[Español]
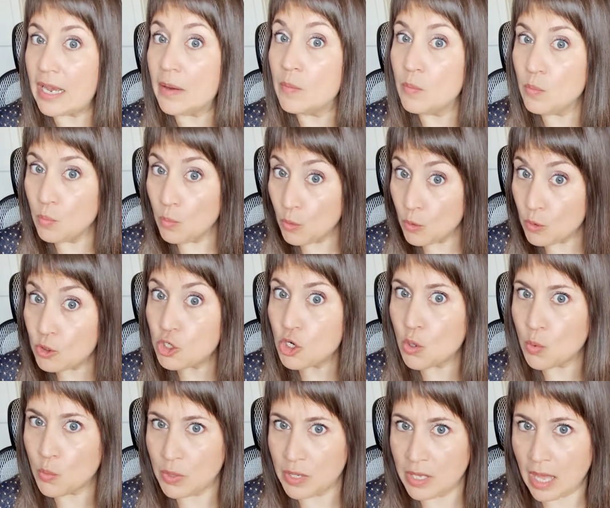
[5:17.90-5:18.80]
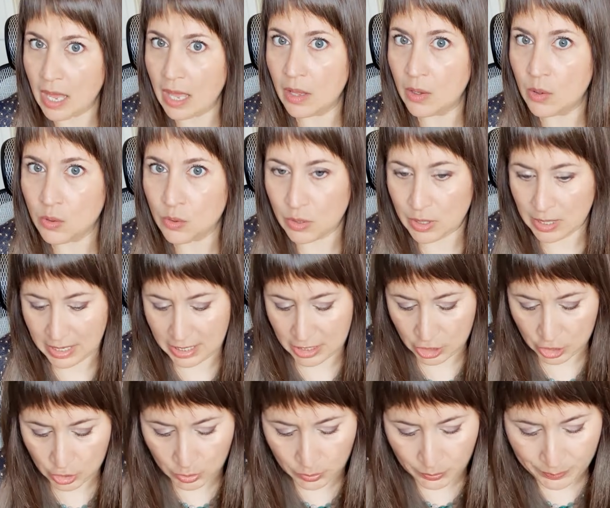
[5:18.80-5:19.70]
Mucho cuidado con
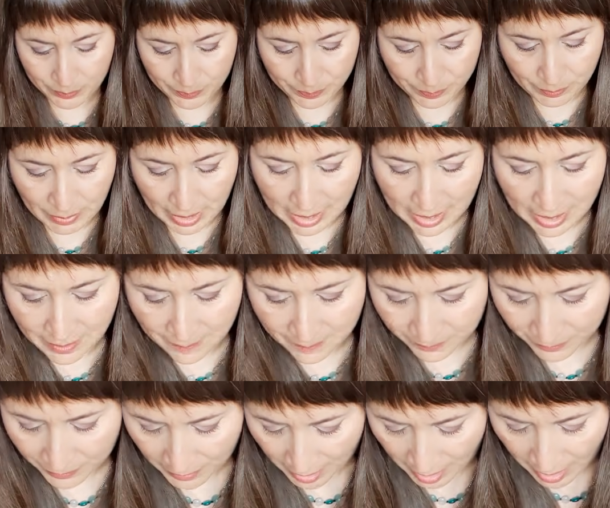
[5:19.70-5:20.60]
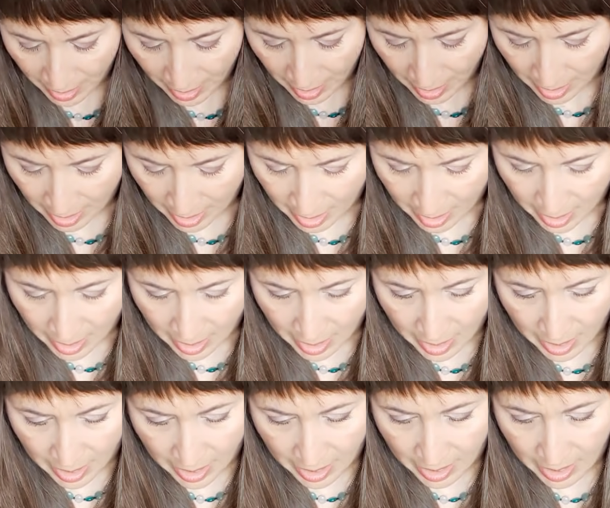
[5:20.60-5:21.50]
eso, ¿vale?
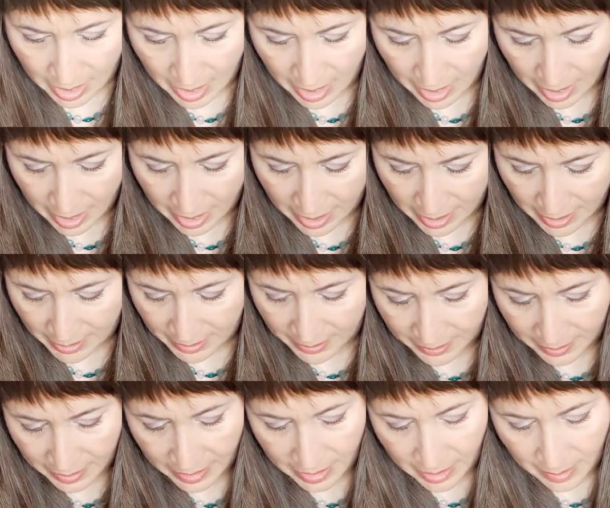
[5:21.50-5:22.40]
Eh, ¿Qué